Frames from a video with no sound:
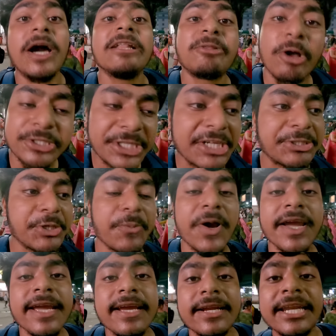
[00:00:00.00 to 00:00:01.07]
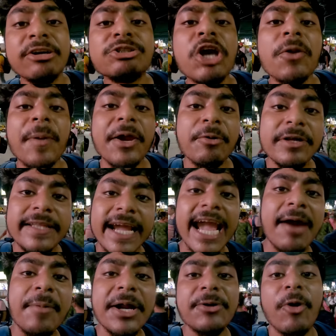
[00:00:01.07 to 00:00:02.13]
সকাল দশ দশটার সময় নিউ জলপাইগুড়ি
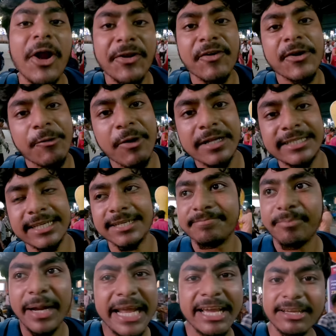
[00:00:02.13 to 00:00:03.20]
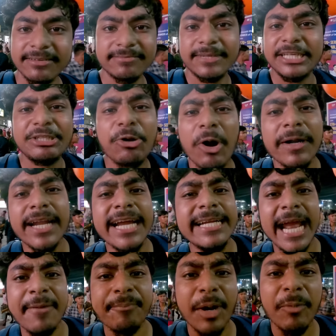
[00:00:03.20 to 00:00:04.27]
থেকে আমার টয় ট্রেন রয়েছে মানে কিছু
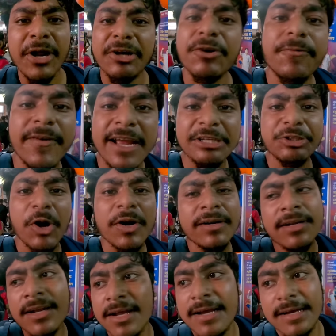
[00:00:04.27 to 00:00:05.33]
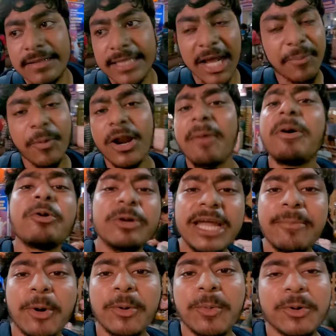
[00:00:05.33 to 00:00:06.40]
ঘন্টায় টাইম পাবো একটু ফ্রেশ হওয়ার তারপর আবার
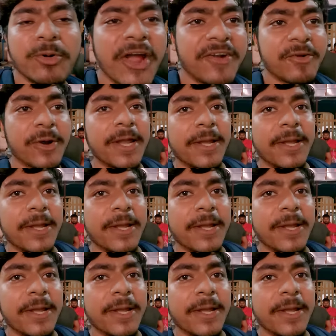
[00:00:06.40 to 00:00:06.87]
উঠে পড়বো টয়